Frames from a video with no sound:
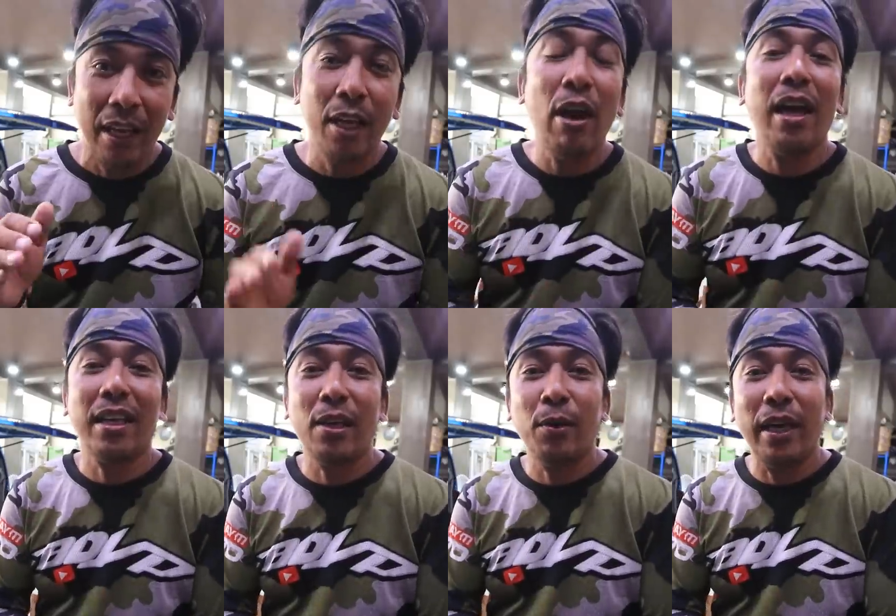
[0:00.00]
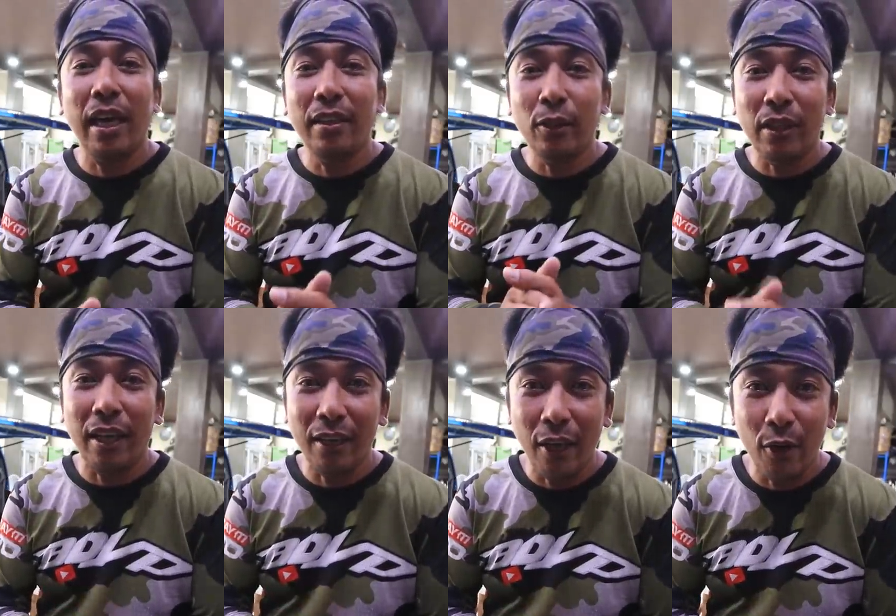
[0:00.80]
Ngayong araw, ay eh, dito
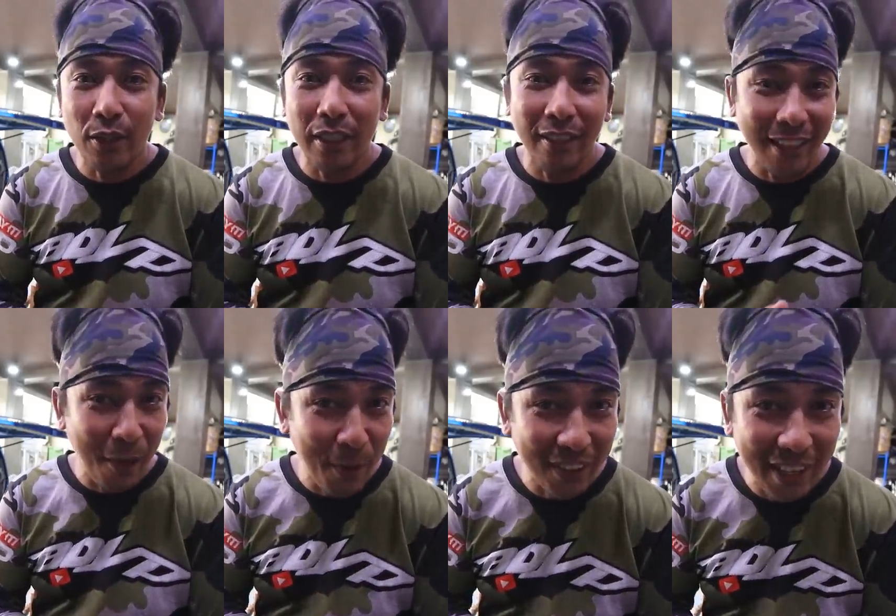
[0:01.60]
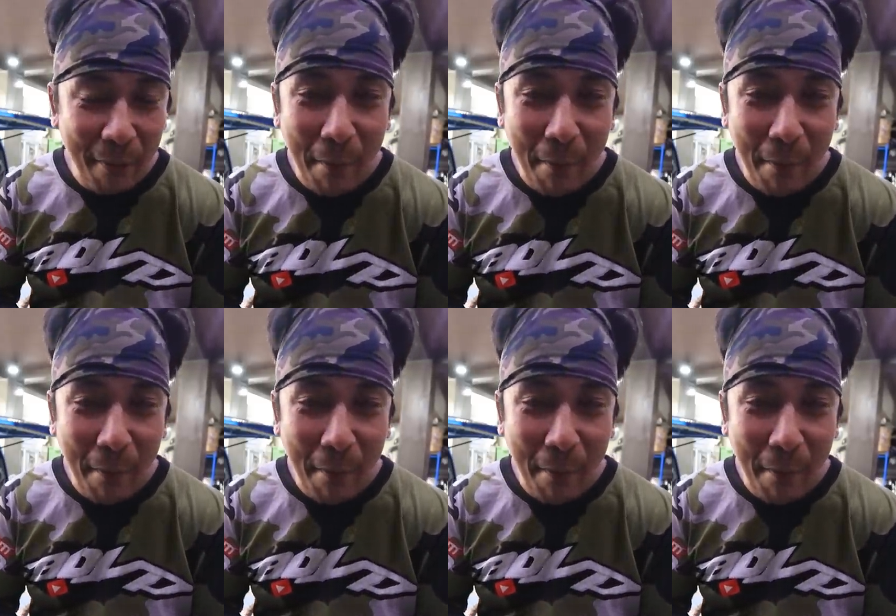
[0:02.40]
tayo ngayon sa tinatawag niyang